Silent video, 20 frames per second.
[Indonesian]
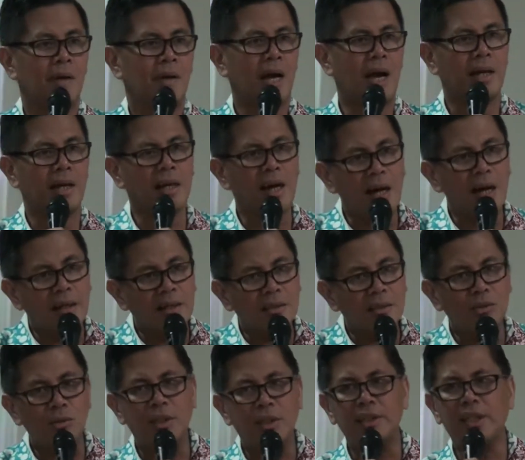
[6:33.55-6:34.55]
Anak-anak
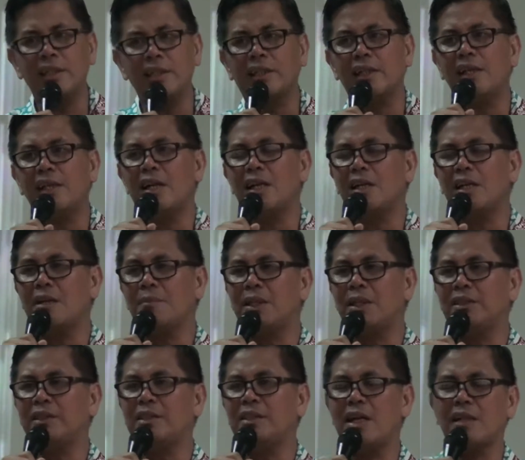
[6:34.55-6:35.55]
juga jadi kehilangan damai
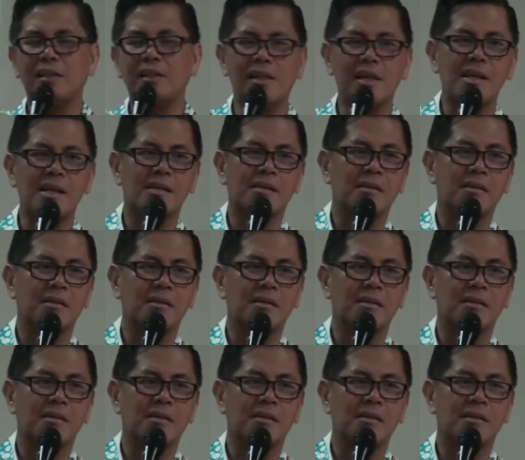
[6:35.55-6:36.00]
sejahtera.